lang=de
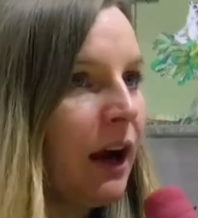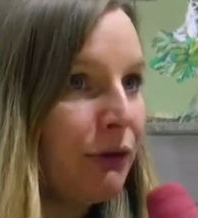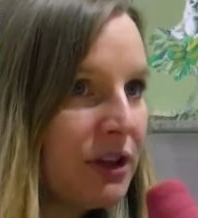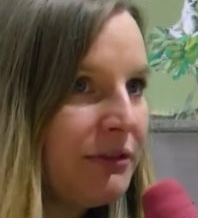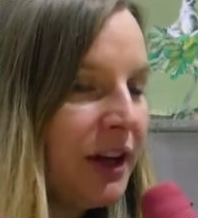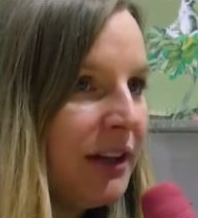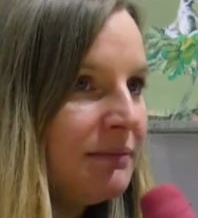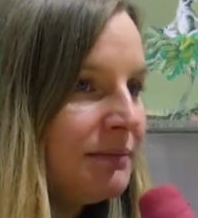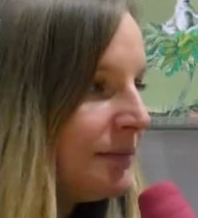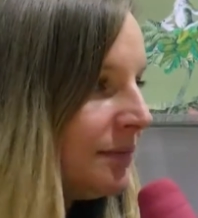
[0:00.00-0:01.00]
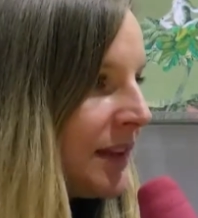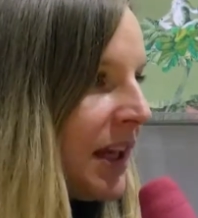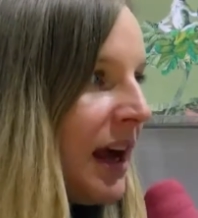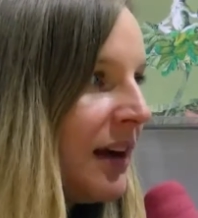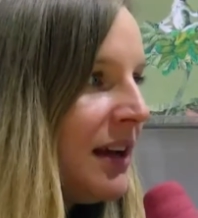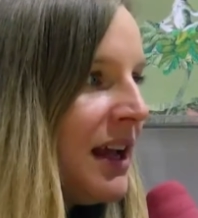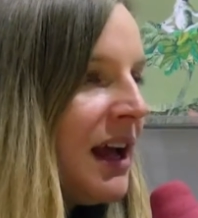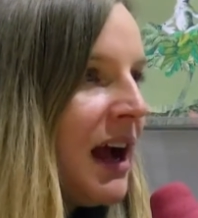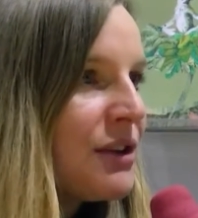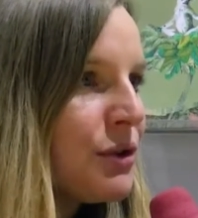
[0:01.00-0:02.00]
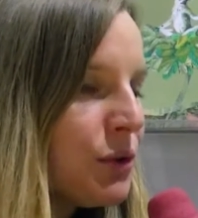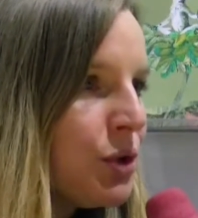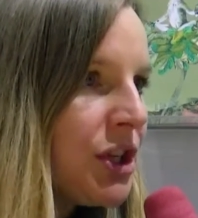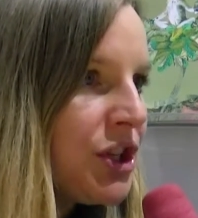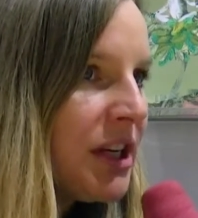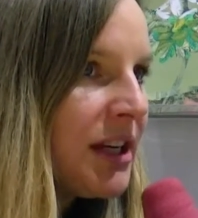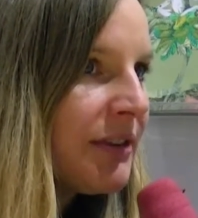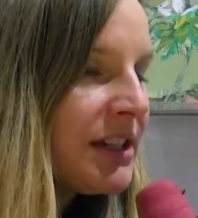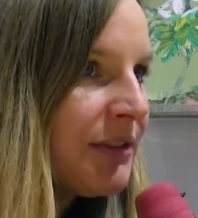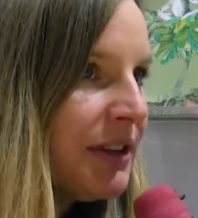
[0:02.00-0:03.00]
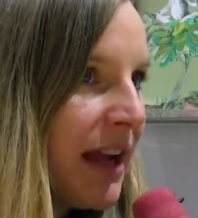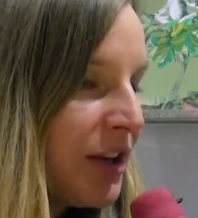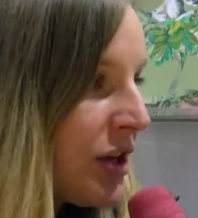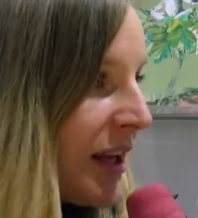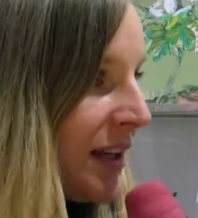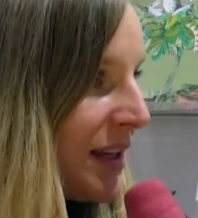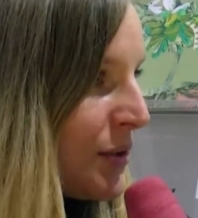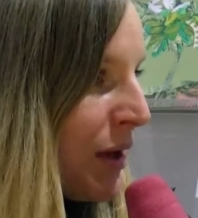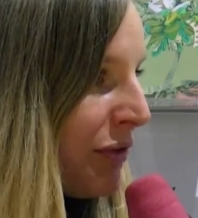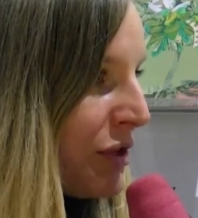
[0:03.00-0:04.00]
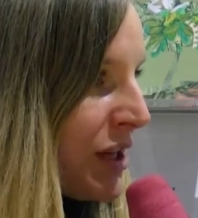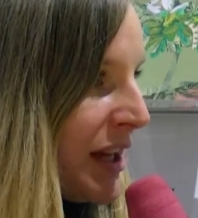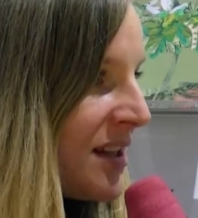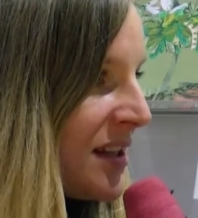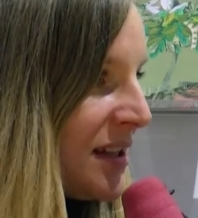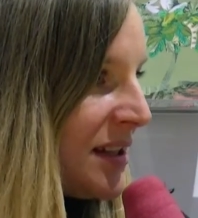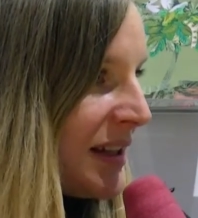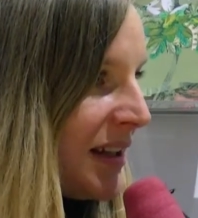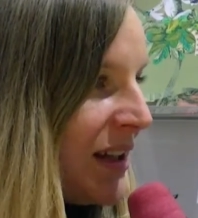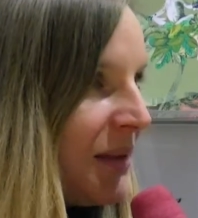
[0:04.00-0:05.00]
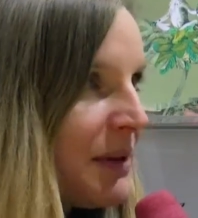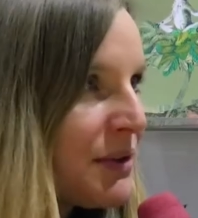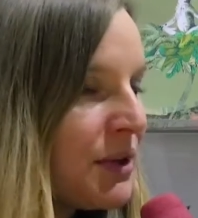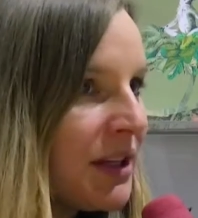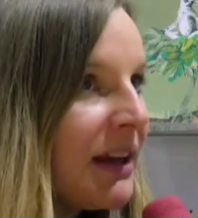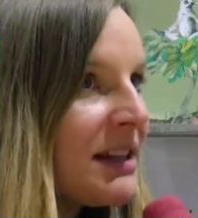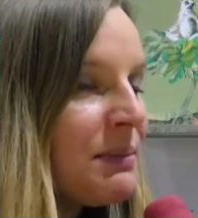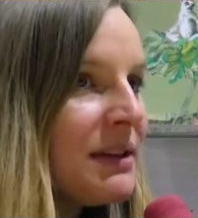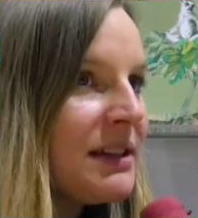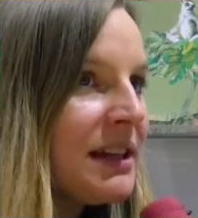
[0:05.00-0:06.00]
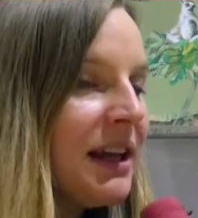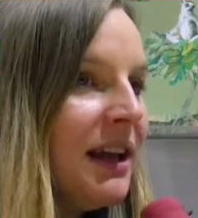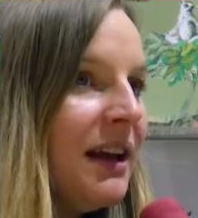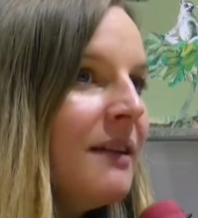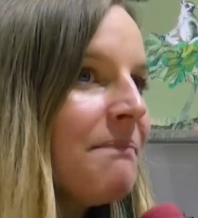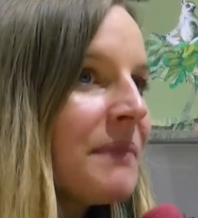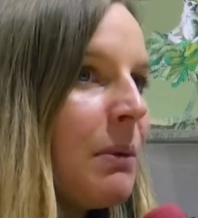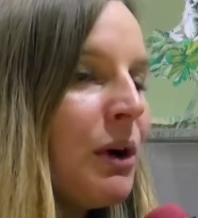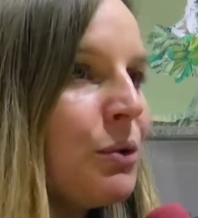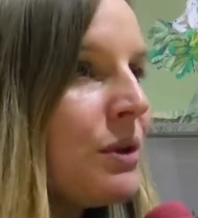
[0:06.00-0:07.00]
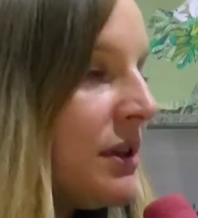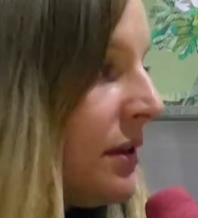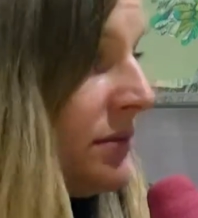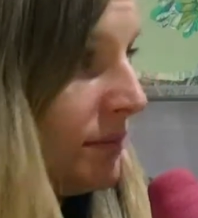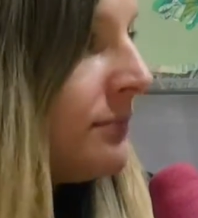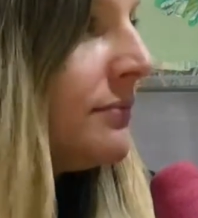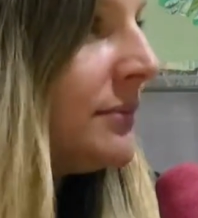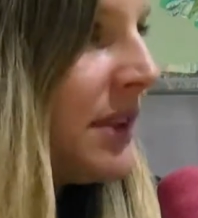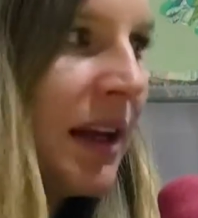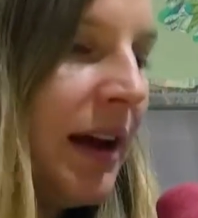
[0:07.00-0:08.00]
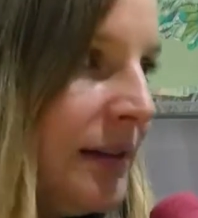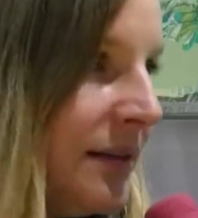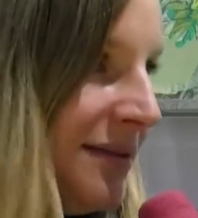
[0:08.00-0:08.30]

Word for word: Auf jeden Fall. Klar. Also unterschiedlich, ich weiß nicht, wie Nacktschnecken da so aufgestellt sind, äh, persönlichkeitsmäßig. Aber Hunde, klar.